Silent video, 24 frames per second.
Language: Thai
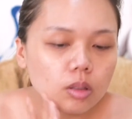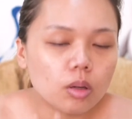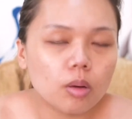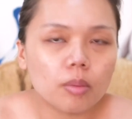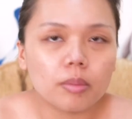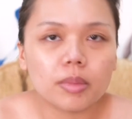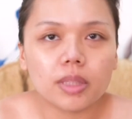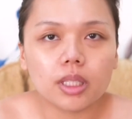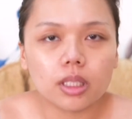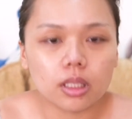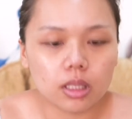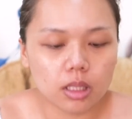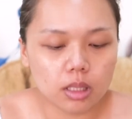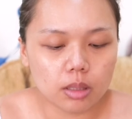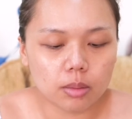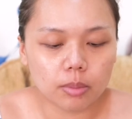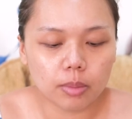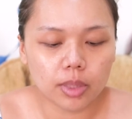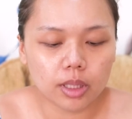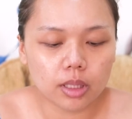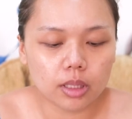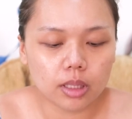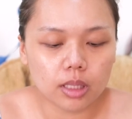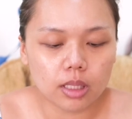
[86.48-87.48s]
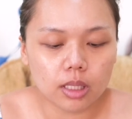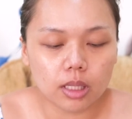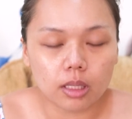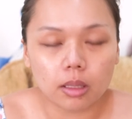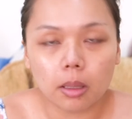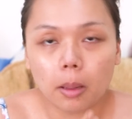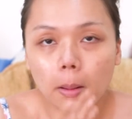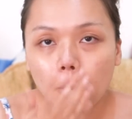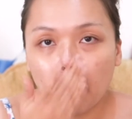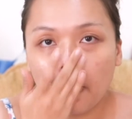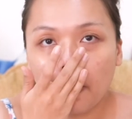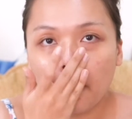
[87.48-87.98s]
ก็มีกลิ่นเป็นกลิ่น
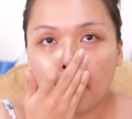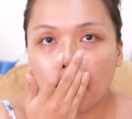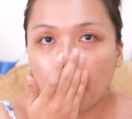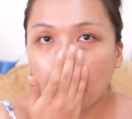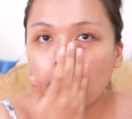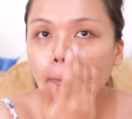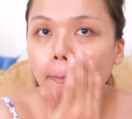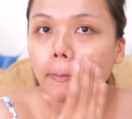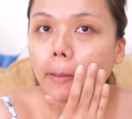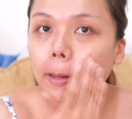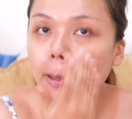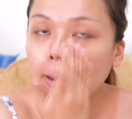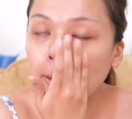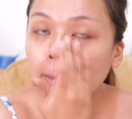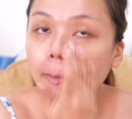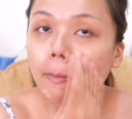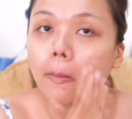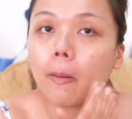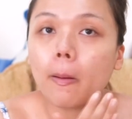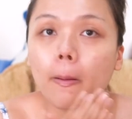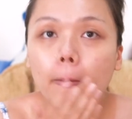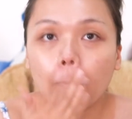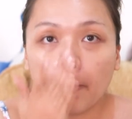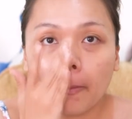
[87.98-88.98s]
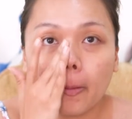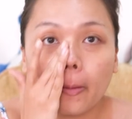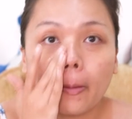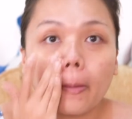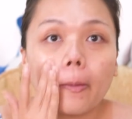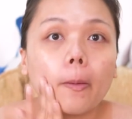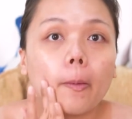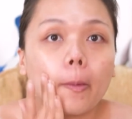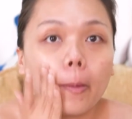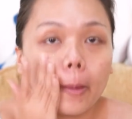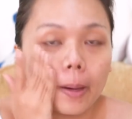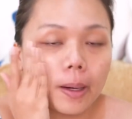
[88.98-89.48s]
เป็นน้ำหอม
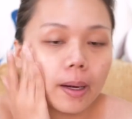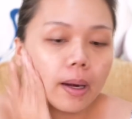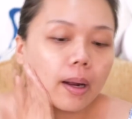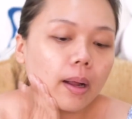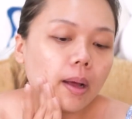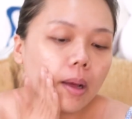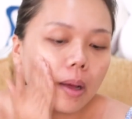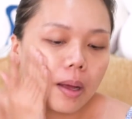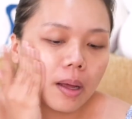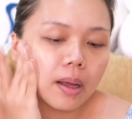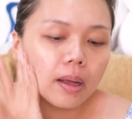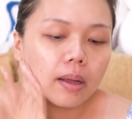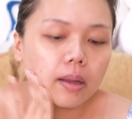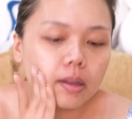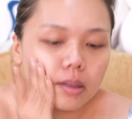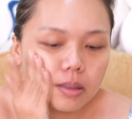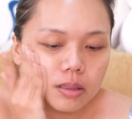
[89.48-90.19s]
อ่อนๆนะคะ